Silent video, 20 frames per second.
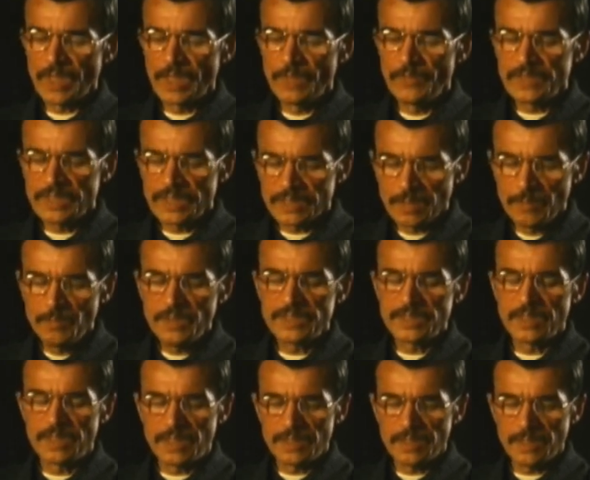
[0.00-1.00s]
И вот эта
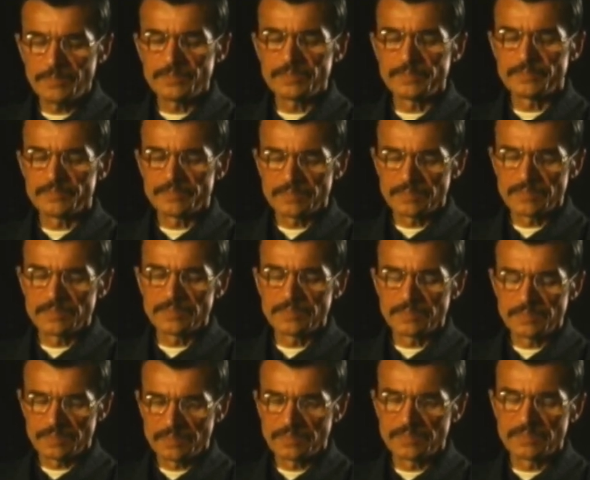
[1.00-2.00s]
мысль, она
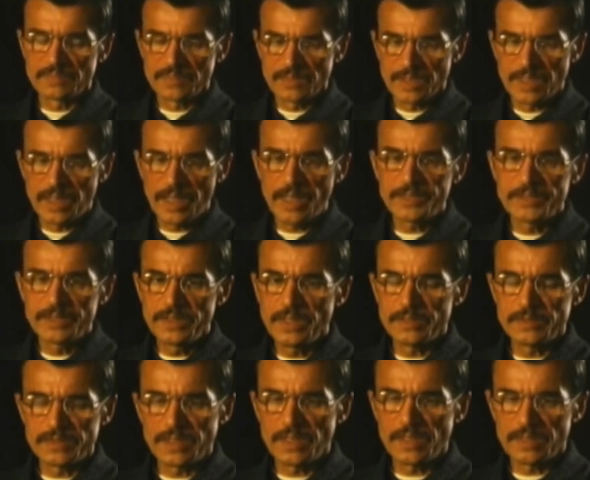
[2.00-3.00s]
как
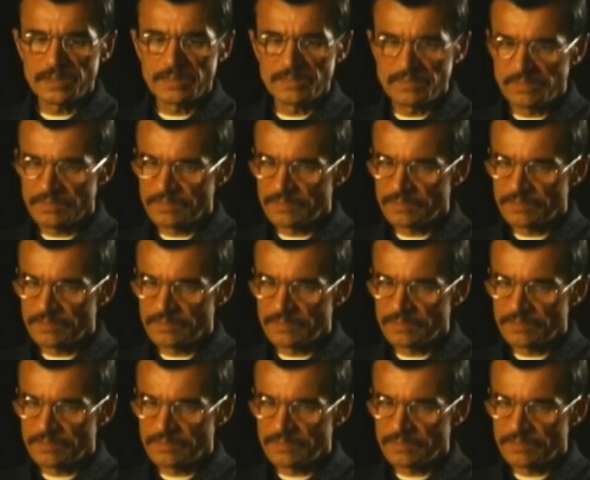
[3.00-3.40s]
червь стала